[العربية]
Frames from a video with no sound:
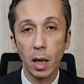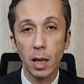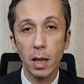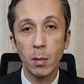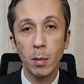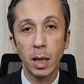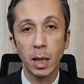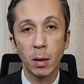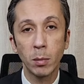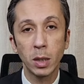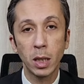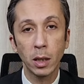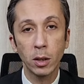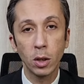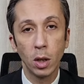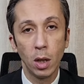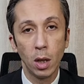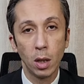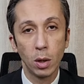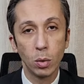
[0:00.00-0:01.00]
اذا ما
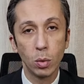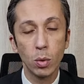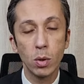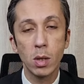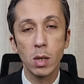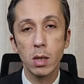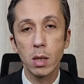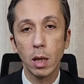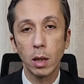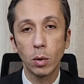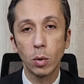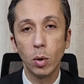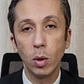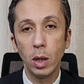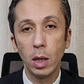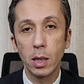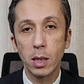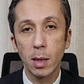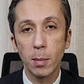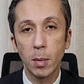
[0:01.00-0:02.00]
عجبتكش دوس ديسلايك
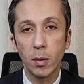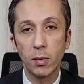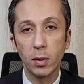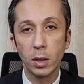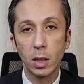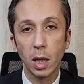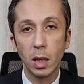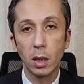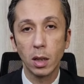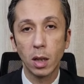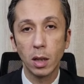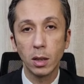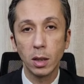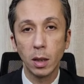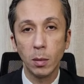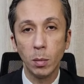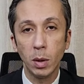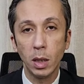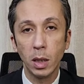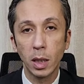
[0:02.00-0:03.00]
وقول لي السبب في التعليقات
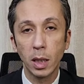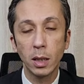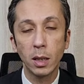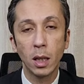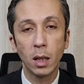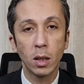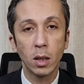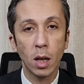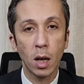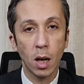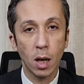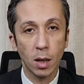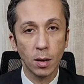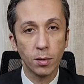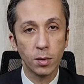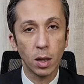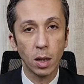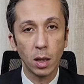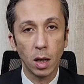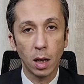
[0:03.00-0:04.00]
يهمني جدا ان انا
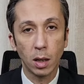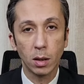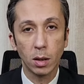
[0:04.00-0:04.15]
اعرف راي